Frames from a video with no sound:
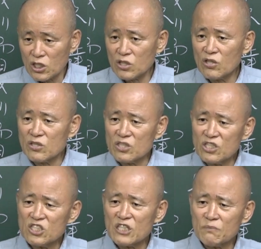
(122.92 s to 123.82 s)
이건
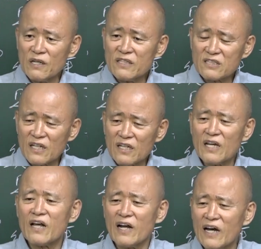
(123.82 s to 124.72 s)

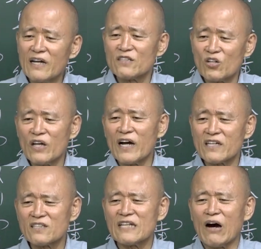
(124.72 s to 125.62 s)
21세기에나
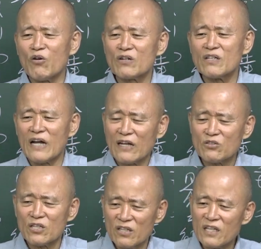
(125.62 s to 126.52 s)
서양에서 나오는
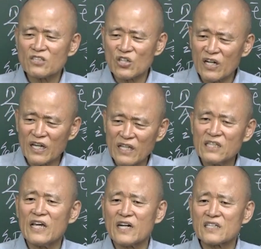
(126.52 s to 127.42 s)
아주 현대 철학의
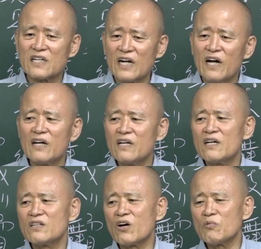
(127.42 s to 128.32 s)
이야기가
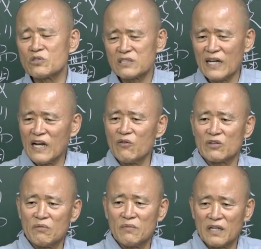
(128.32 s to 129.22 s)
여기 벌써 다
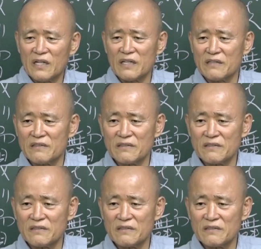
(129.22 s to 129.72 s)
나온단 말이야.